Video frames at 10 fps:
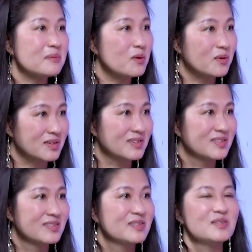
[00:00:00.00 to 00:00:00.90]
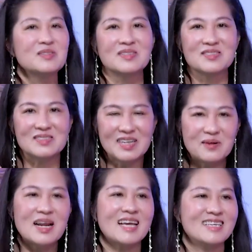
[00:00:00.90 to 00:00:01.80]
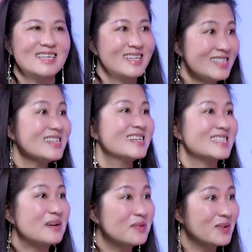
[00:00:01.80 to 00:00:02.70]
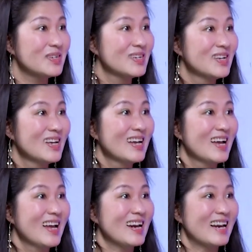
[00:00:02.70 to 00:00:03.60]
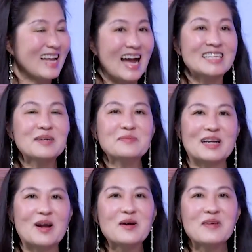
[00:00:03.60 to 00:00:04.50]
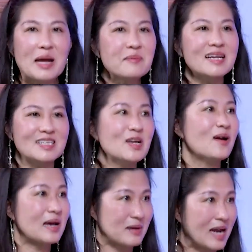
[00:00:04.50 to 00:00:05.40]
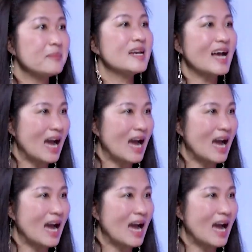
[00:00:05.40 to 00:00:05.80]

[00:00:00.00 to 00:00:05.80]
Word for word: buồn. Yeah. Điều này khiến cho người là ta cái sự vui. Đồng cảm đó. À, nhưng mà đối với An Miên lại cho là An Miên đang